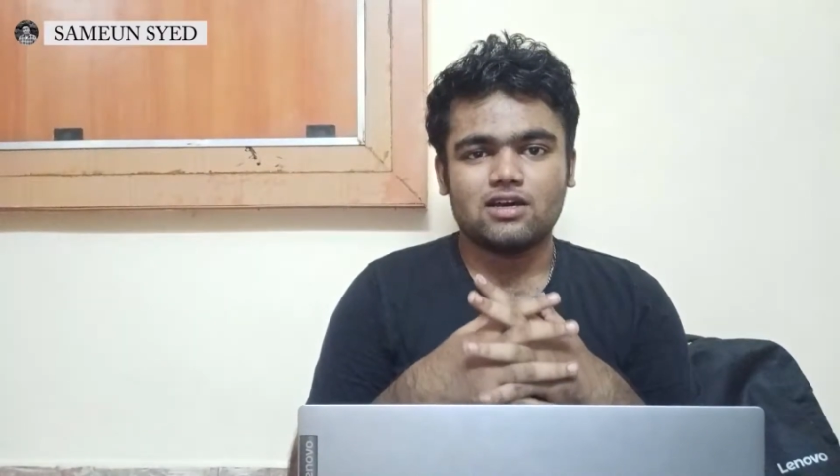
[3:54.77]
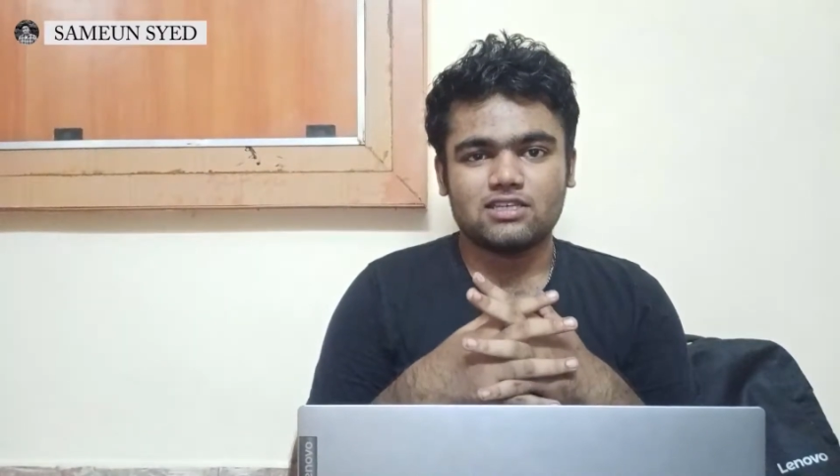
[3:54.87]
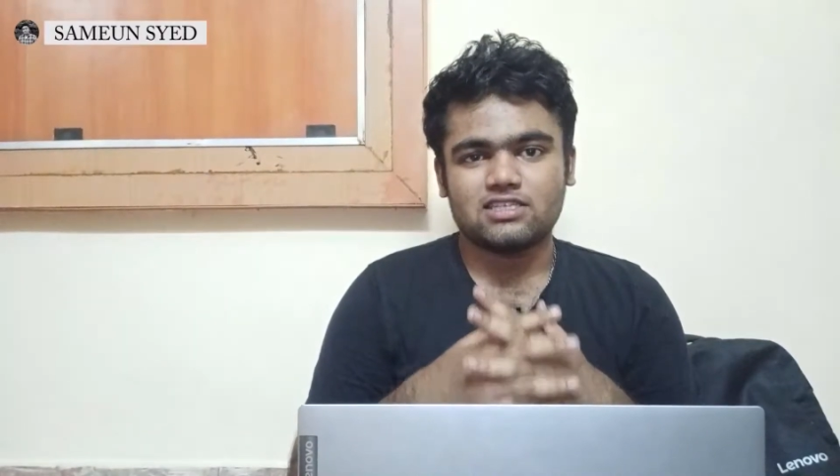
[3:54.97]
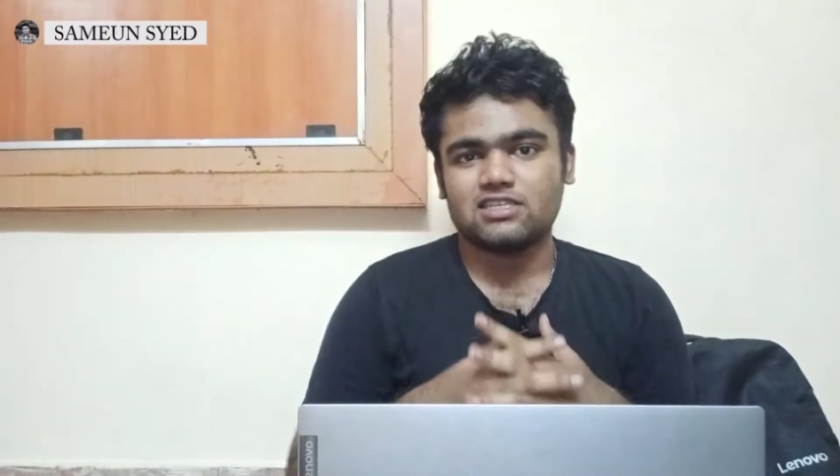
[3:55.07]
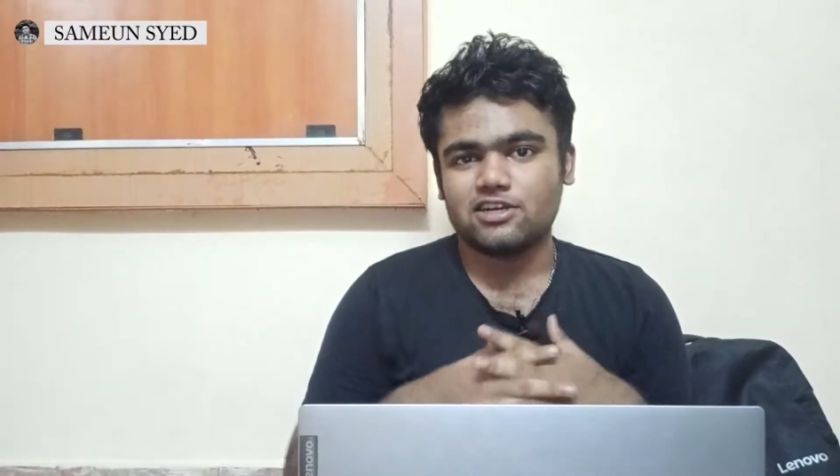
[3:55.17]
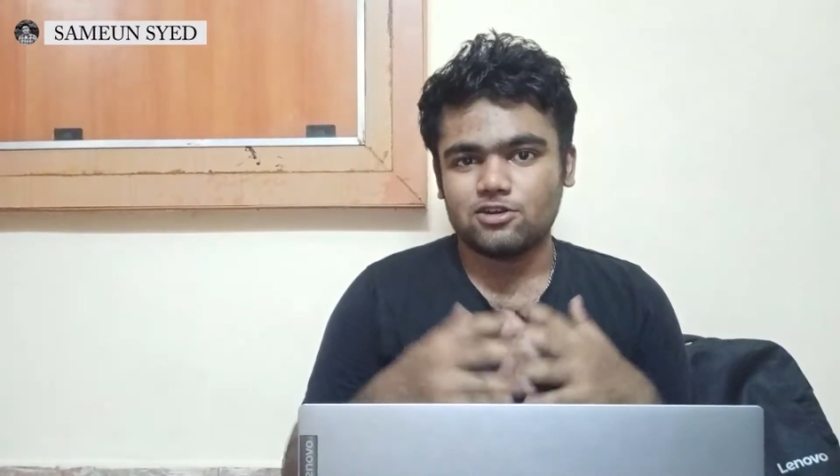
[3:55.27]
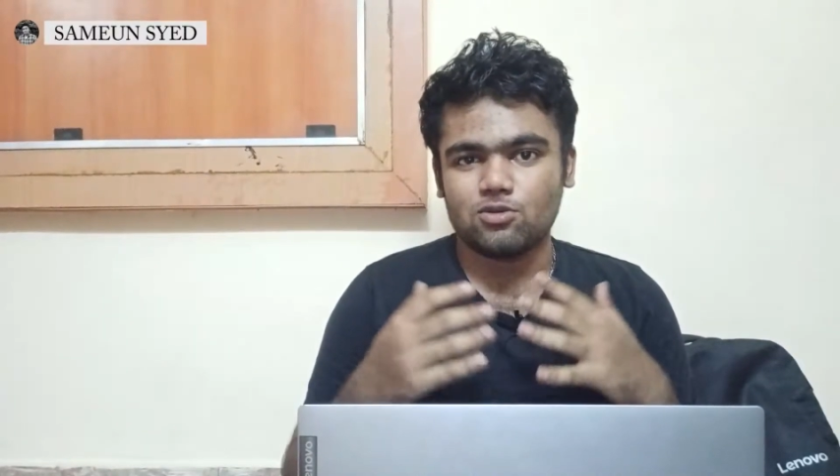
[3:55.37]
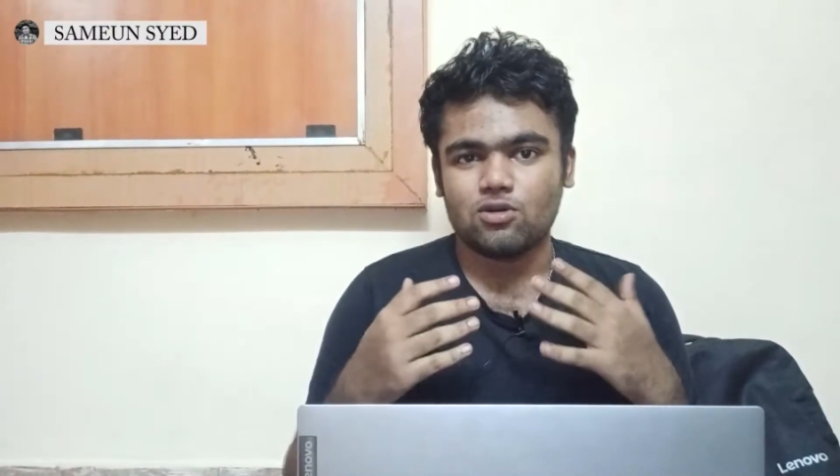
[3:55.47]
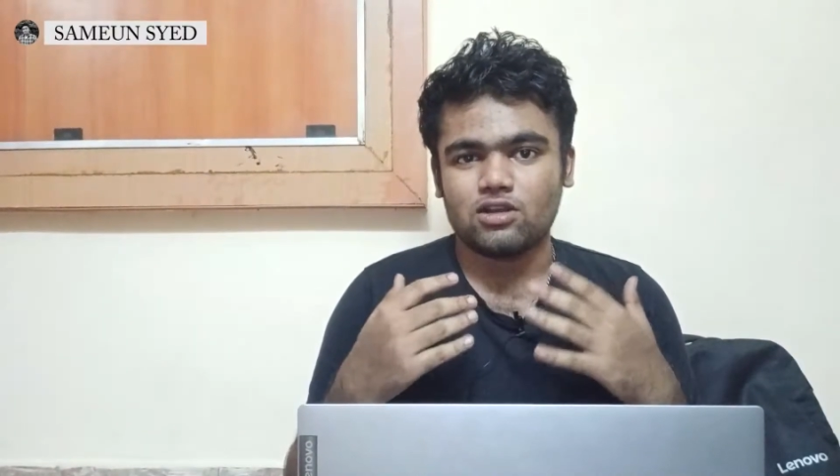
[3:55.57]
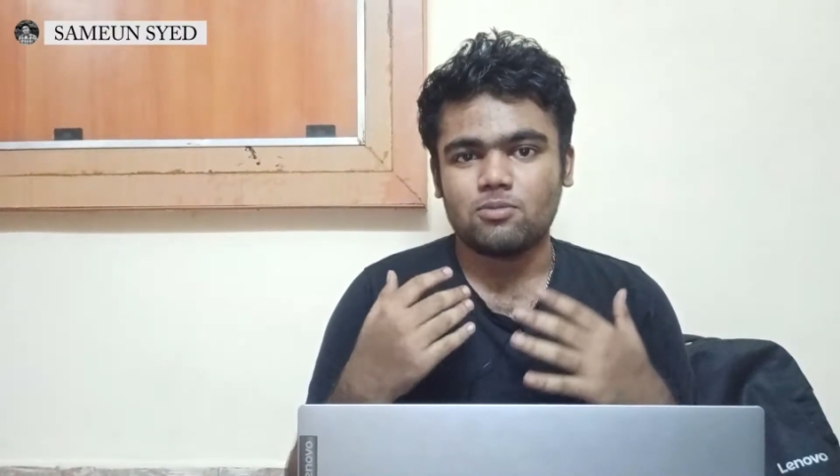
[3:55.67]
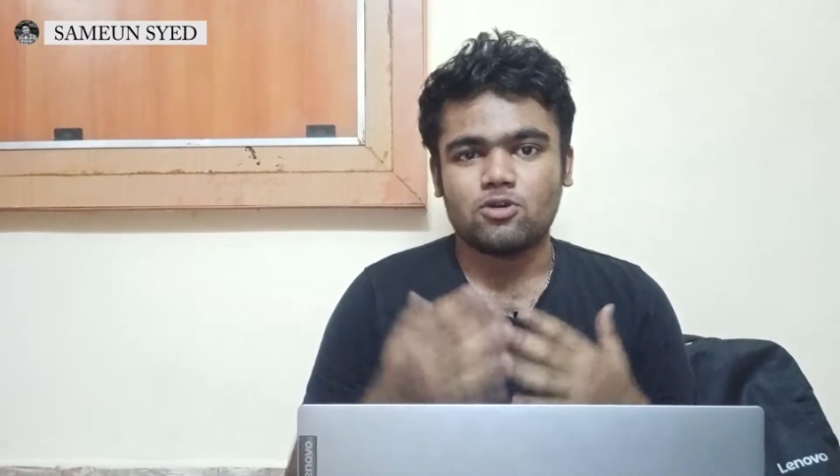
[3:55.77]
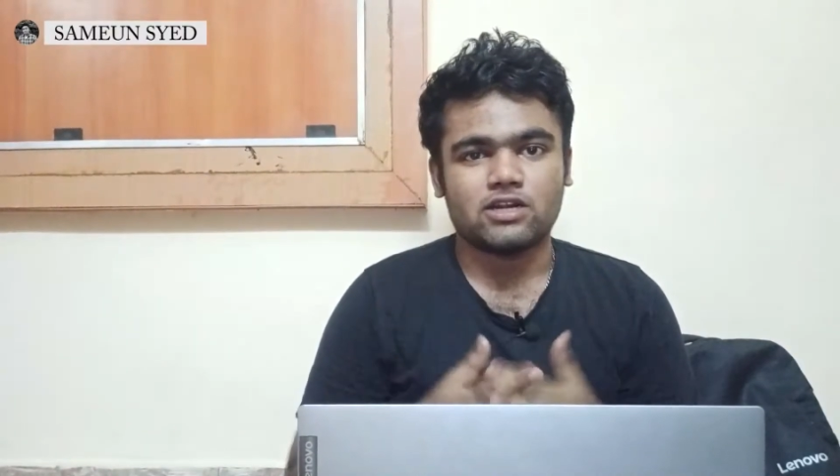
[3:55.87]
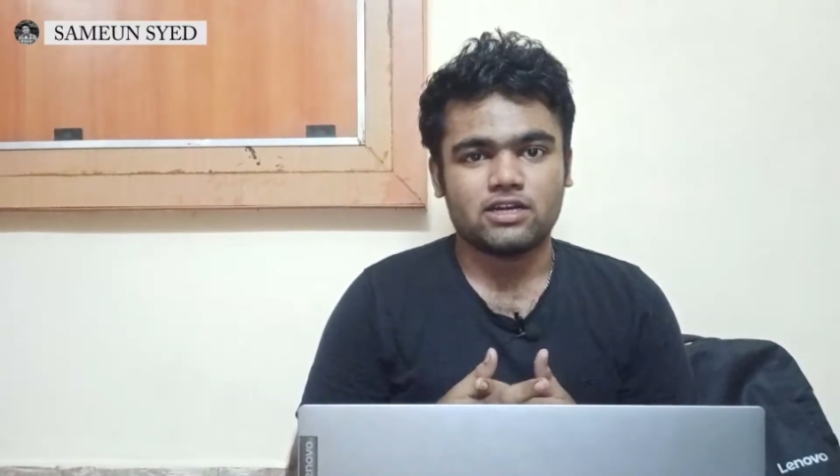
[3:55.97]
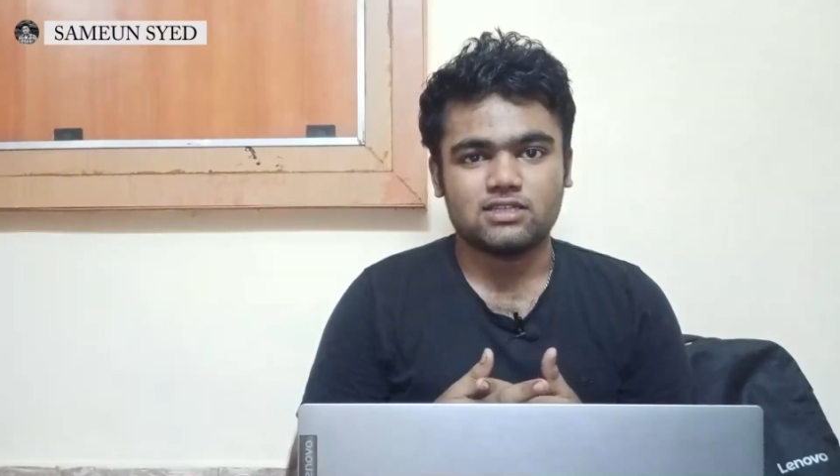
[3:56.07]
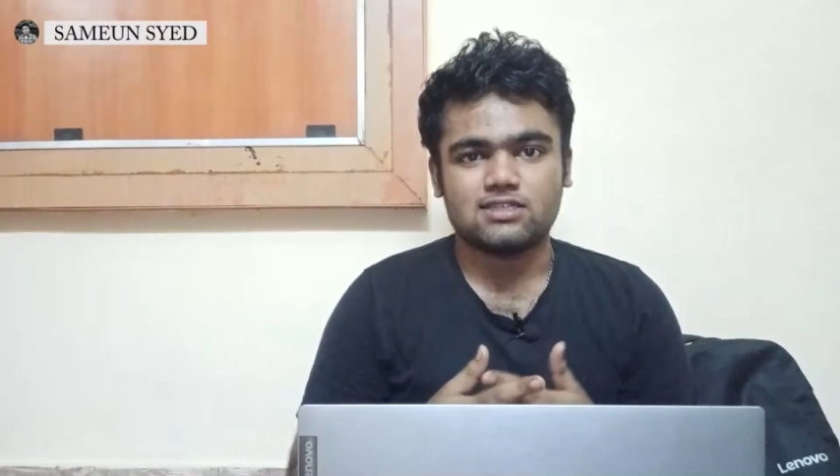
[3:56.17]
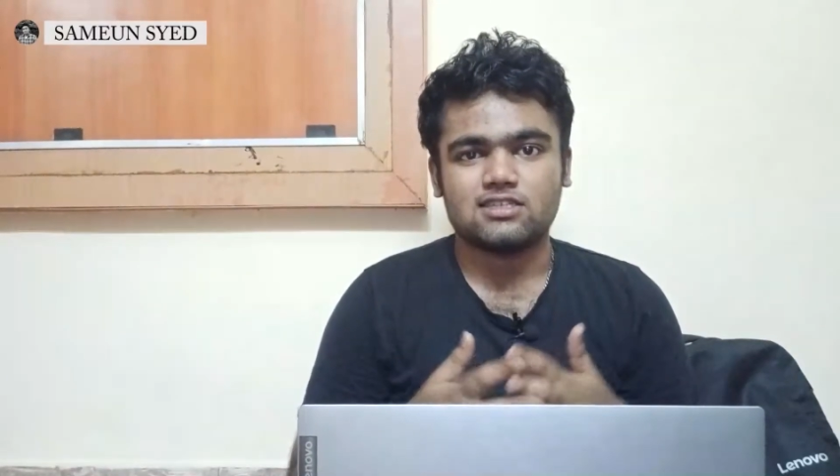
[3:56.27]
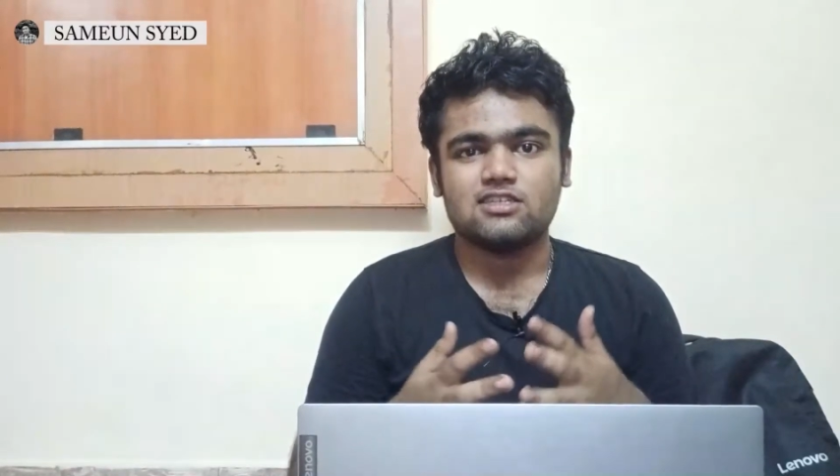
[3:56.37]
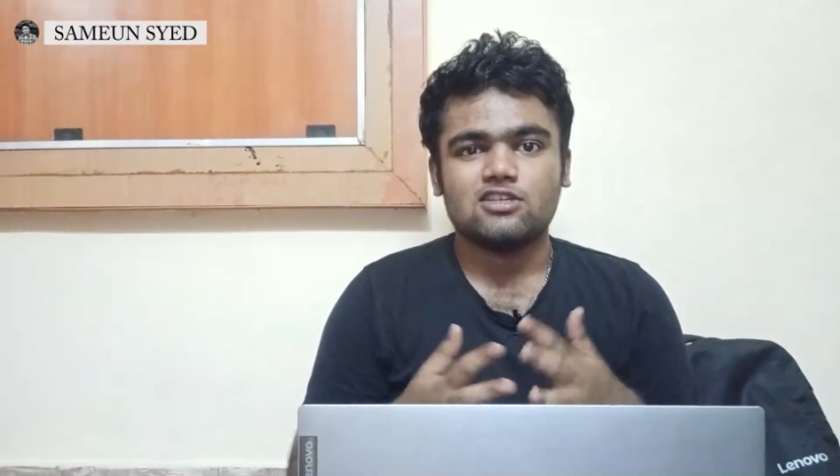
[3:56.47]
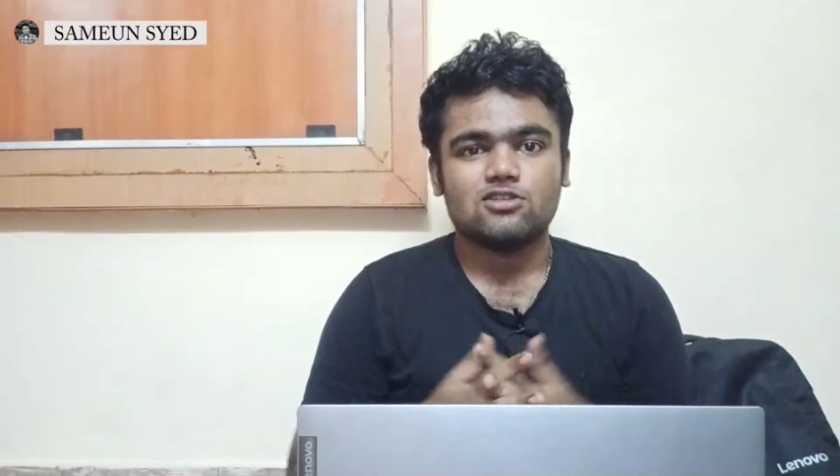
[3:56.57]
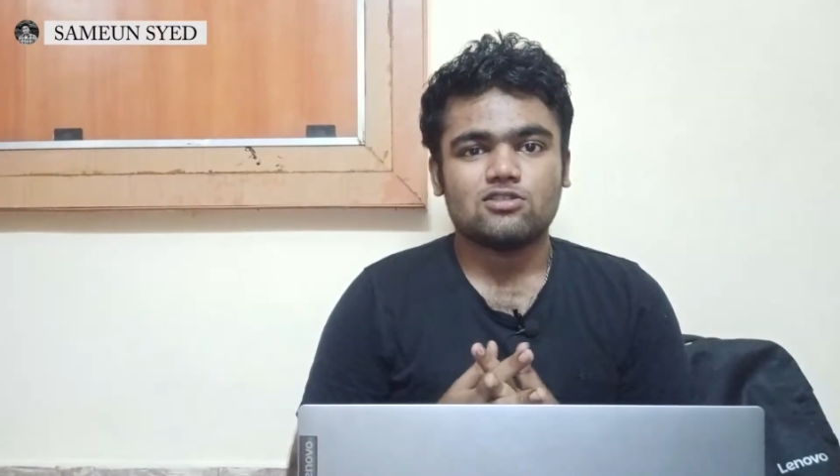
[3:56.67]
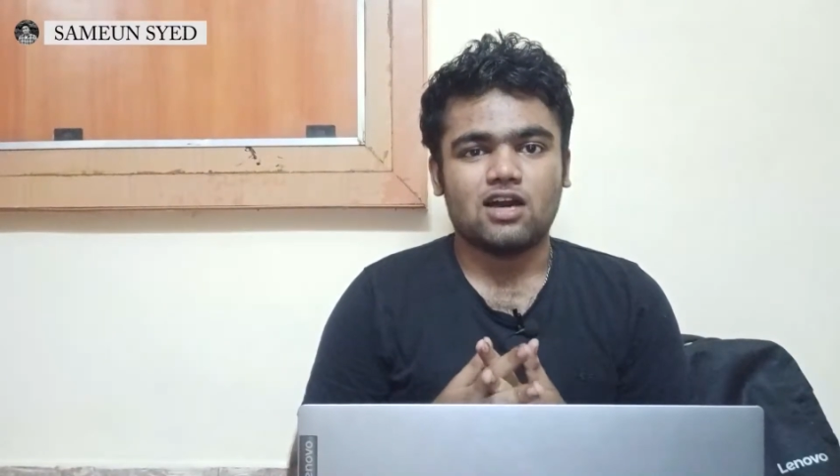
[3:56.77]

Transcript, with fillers: அசசன் கிரேட் டூவோட ப்ரோட்டகனிஸ்ட் ஸோ